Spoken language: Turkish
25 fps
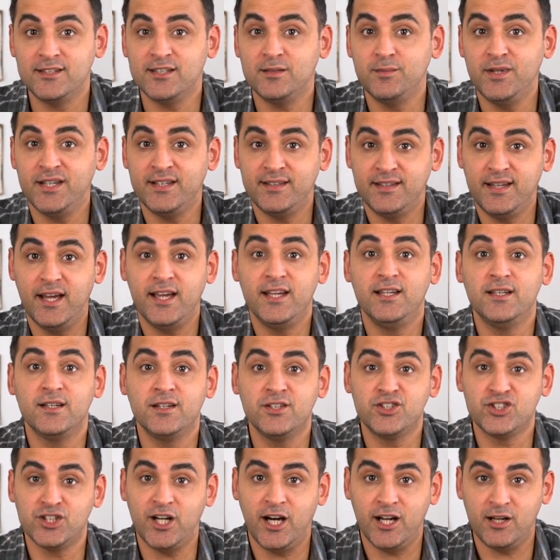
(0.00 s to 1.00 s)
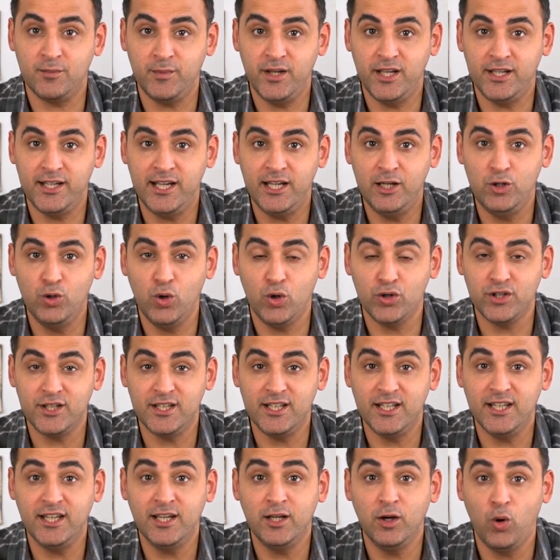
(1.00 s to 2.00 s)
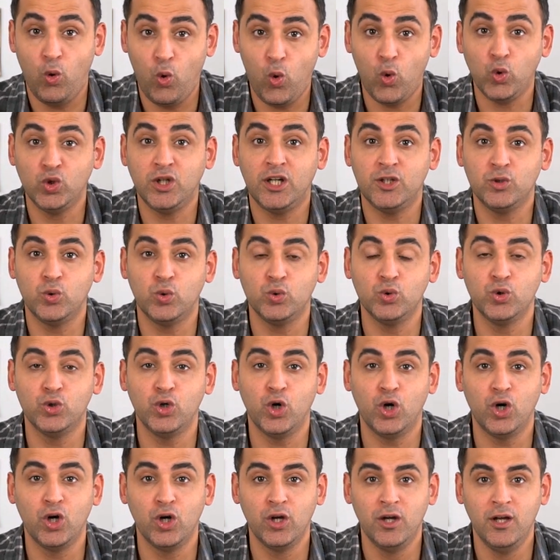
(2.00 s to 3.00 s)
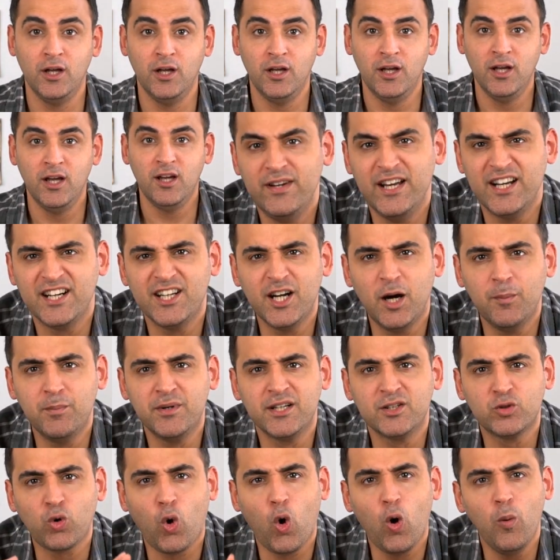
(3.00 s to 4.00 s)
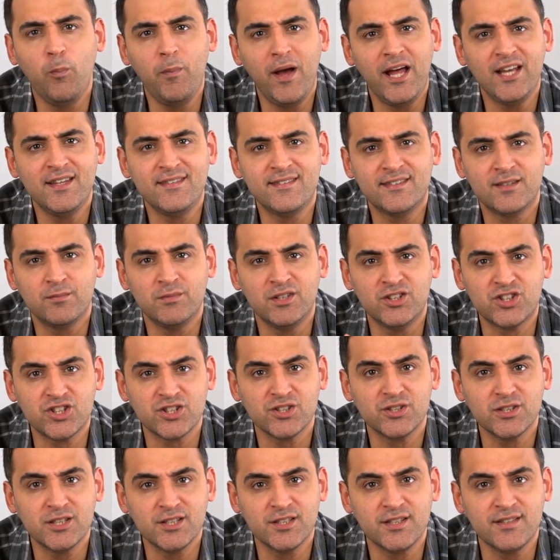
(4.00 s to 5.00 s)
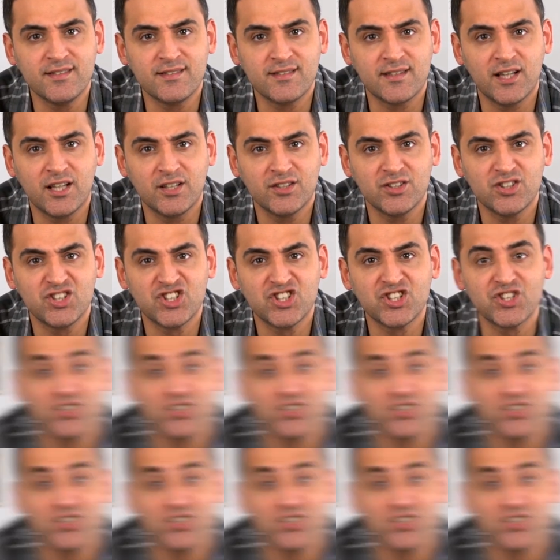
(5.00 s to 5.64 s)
Elizabeth Taylor'ı çağırmaya geliyor ki olan oluyor. Ve Robert Opel isimli çılgın insan